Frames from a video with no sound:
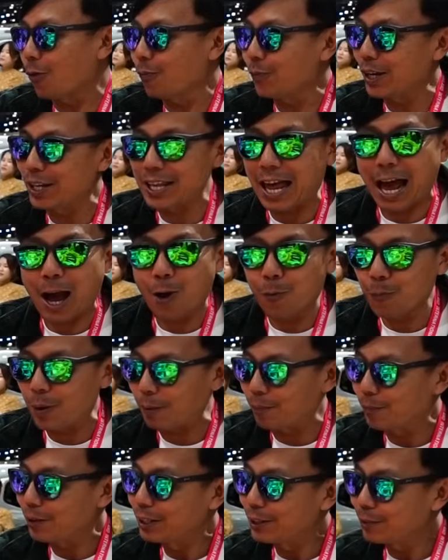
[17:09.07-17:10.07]
กมีดาวแบ
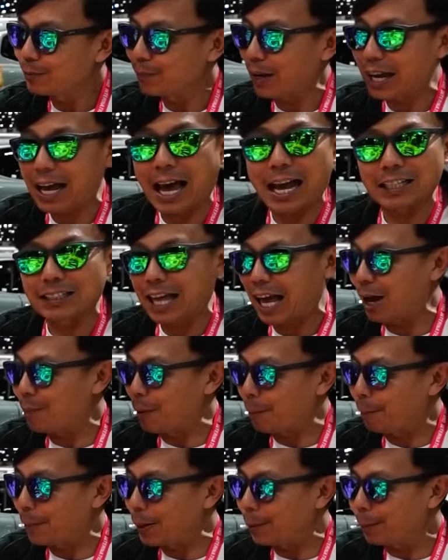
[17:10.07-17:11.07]
บประกายตา
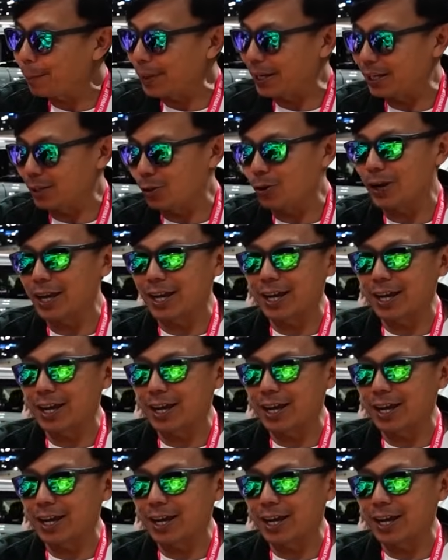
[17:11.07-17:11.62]
แบบปิ๊งๆด้ว